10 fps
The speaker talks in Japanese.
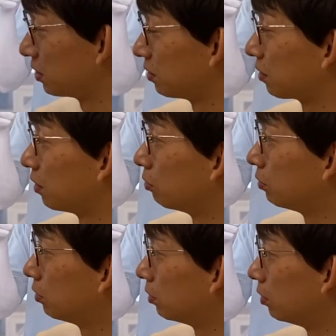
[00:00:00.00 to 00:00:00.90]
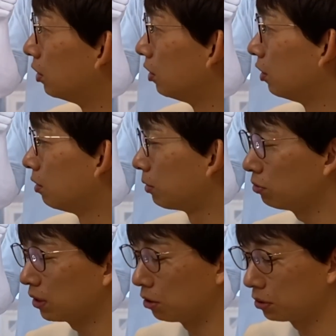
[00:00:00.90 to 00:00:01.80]
んですけれども、
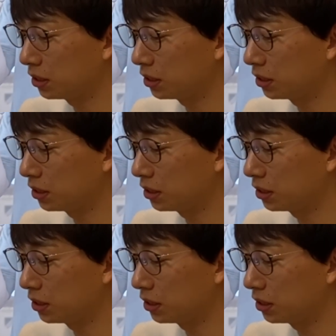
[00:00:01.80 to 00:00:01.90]
今回興